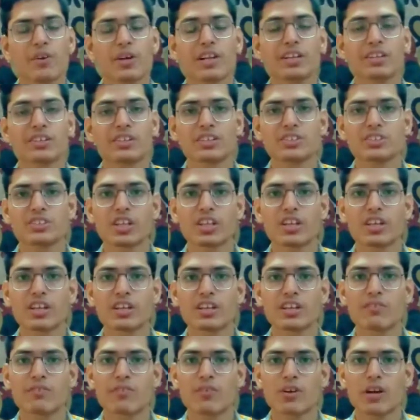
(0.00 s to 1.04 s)
वो इंटरेस्टिंग
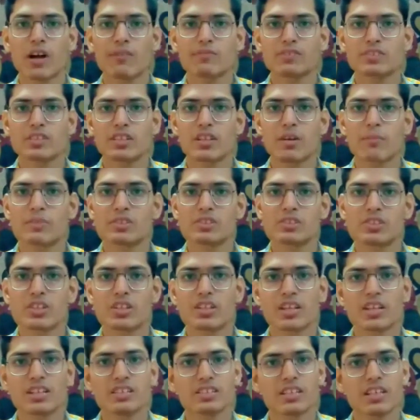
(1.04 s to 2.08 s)
हैंगी वो काफ़ी ज़्यादा
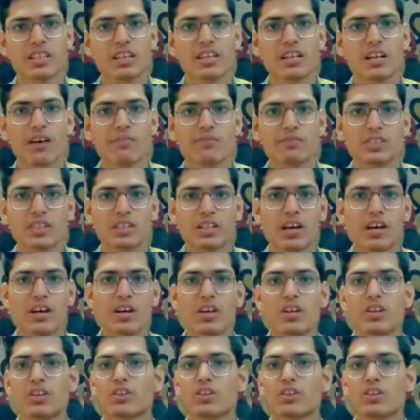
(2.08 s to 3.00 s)
मिस्टीरियस हैंगी काफ़ी ज़्यादा